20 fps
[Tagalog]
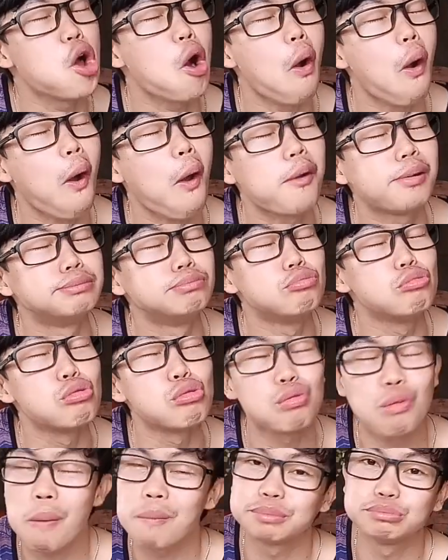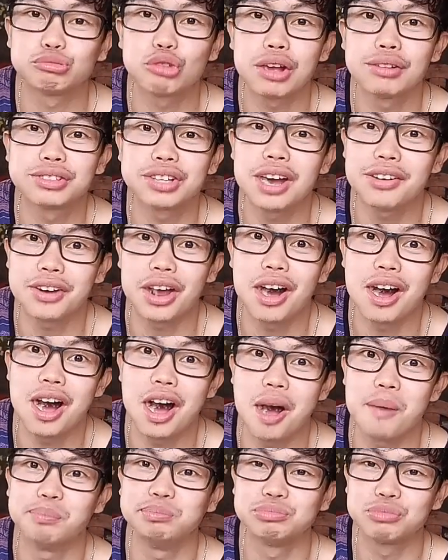yum.
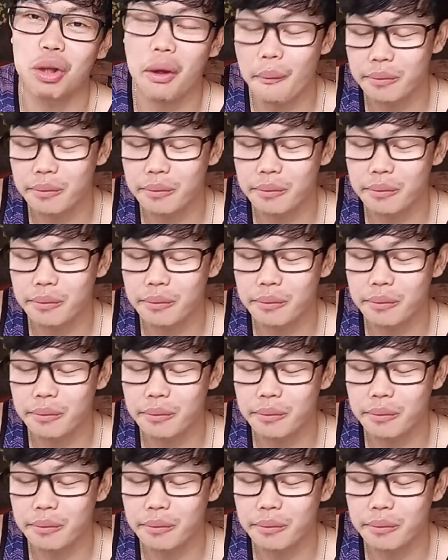Sarap.